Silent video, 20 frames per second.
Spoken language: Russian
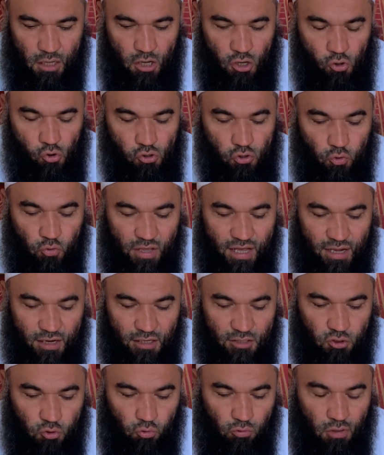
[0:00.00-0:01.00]
Культу я
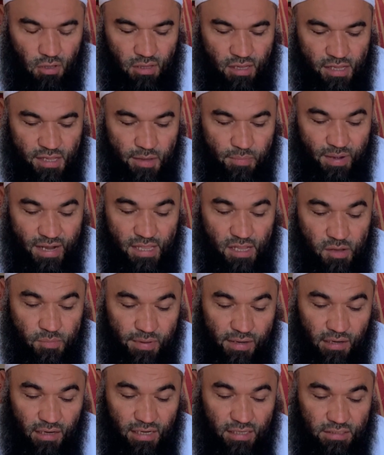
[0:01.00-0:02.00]
Расулала, лиманиль
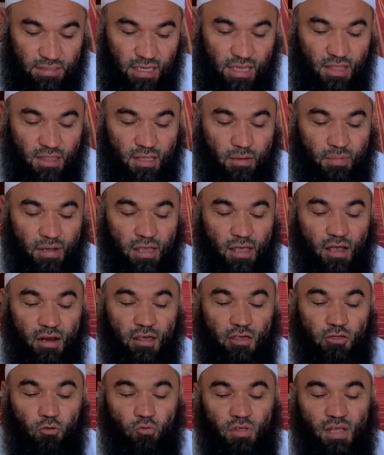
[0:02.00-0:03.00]
мирас, инна моя
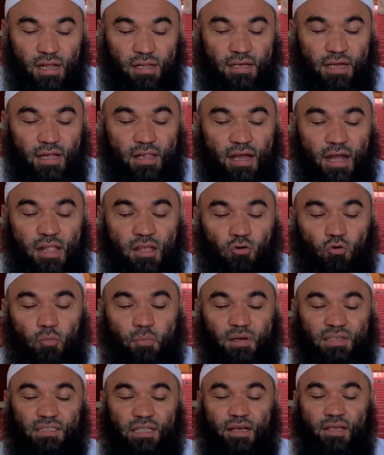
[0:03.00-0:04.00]
рису не алькаляля. О
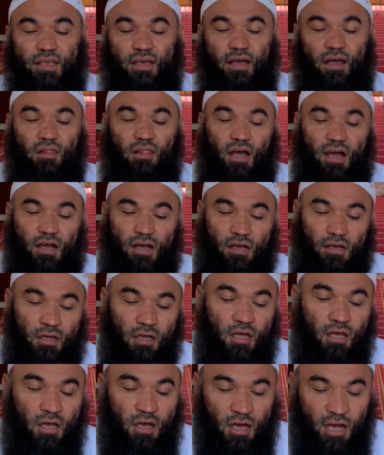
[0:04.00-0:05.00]
посланник Аллаха,
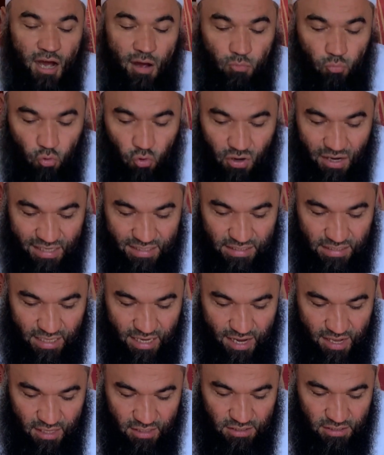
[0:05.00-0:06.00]
кому
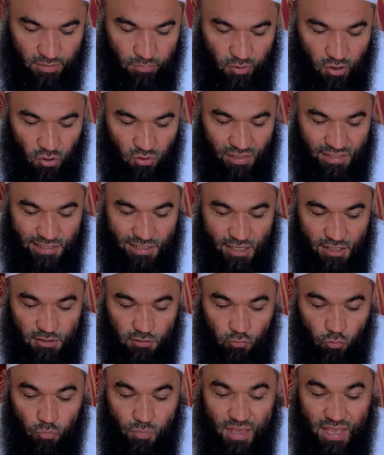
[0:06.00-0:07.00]
останется мое
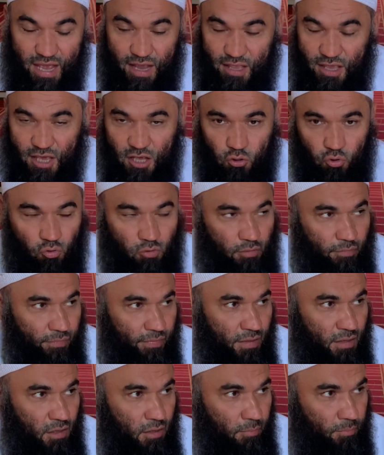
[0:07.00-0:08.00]
наследство? У меня нету
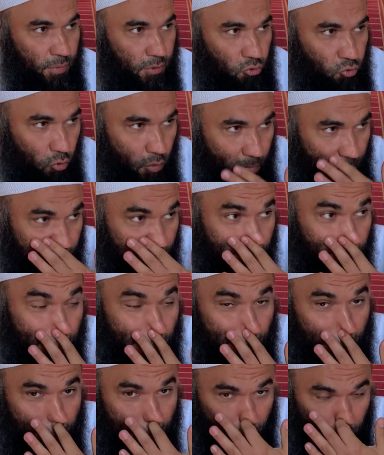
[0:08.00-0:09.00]
потомков
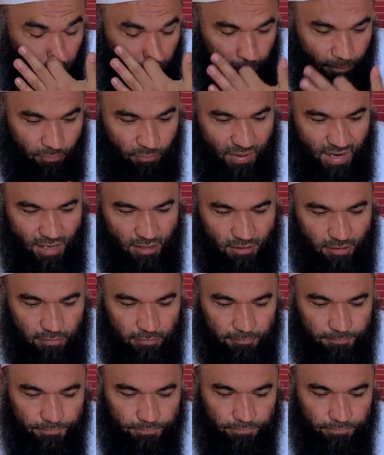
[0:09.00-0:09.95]
и нету предков.